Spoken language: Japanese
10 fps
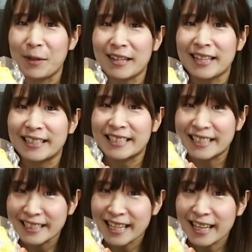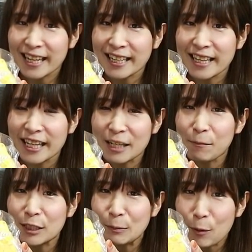皆さんに知っていただきたい気
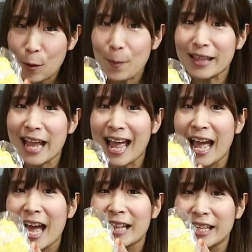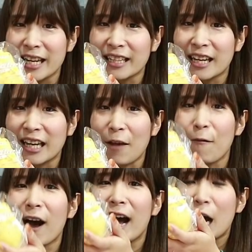持ちも込めて新潟県
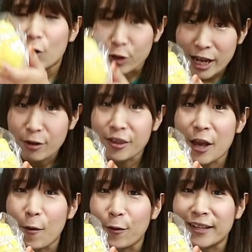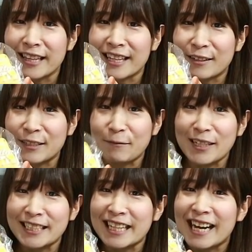はルレクチェを選択し
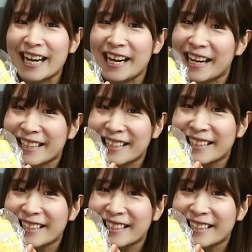ました。は